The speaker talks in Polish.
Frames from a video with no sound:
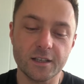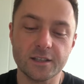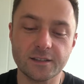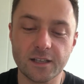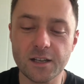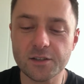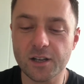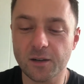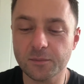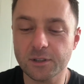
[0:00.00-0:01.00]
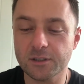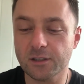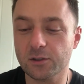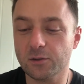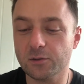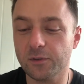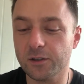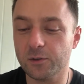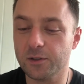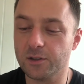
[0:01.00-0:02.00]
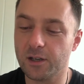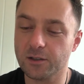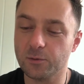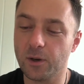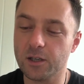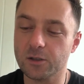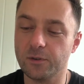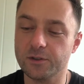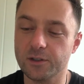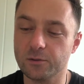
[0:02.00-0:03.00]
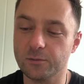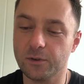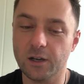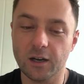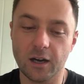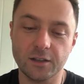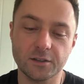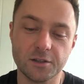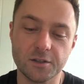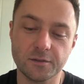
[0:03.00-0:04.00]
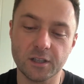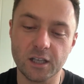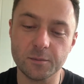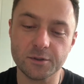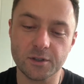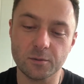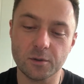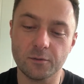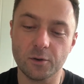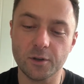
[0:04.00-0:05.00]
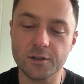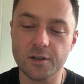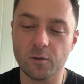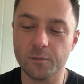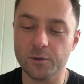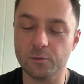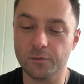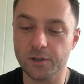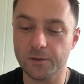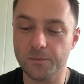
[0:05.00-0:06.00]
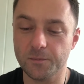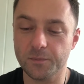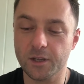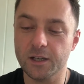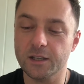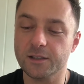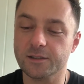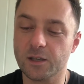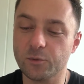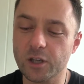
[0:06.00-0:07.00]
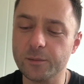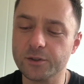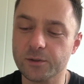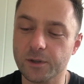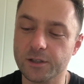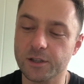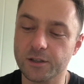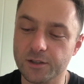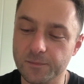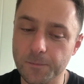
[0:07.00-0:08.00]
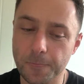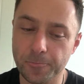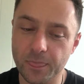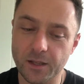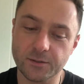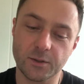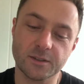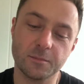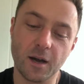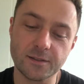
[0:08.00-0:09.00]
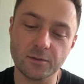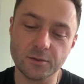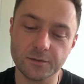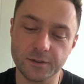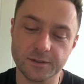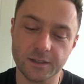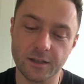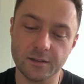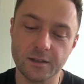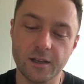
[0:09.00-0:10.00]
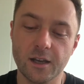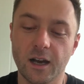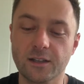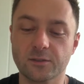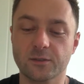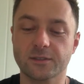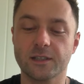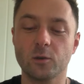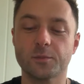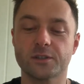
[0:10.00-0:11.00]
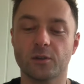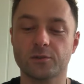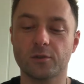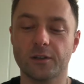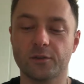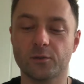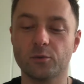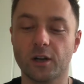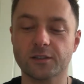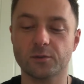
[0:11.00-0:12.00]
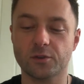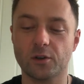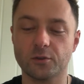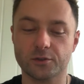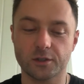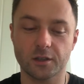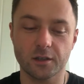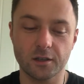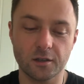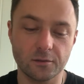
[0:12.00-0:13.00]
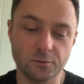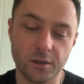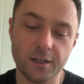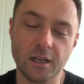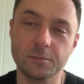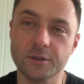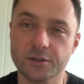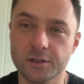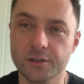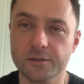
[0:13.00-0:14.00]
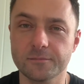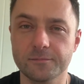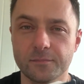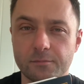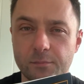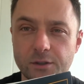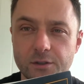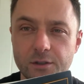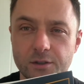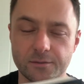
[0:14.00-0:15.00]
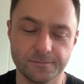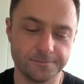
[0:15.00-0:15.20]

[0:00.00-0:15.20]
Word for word: Nie zależy nam na dokonywaniu intelektualnych wyczynów, ani też nie wdajemy się w logiczne łamigłówki. Zajmujemy się jedynie tym, co jest bardzo oczywiste, a co zostało przeoczone w chmurach złożoności, w której jak myślisz, myślisz.